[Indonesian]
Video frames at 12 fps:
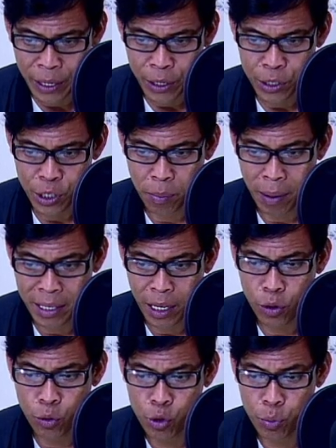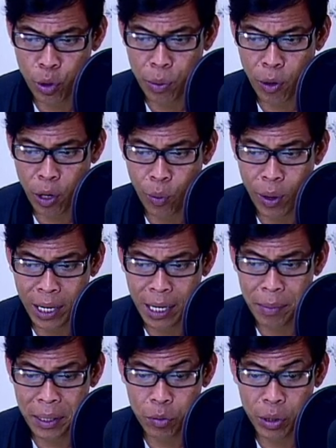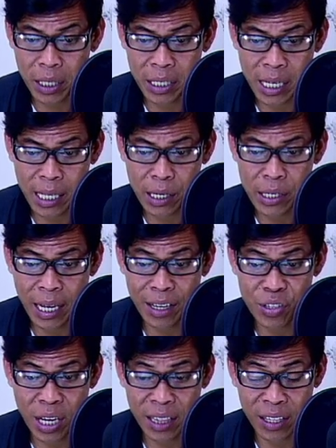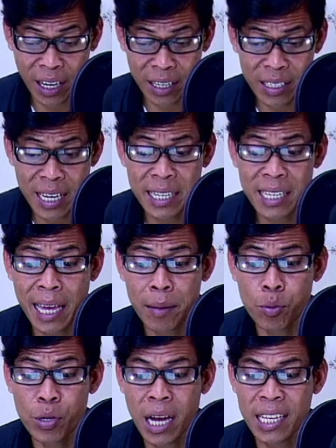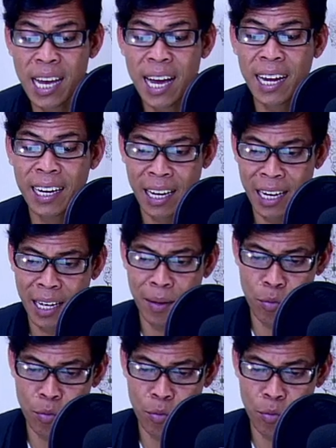Sebanyak 75 orang warga mengikuti kegiatan yang syarat dengan nilai-nilai budaya nenek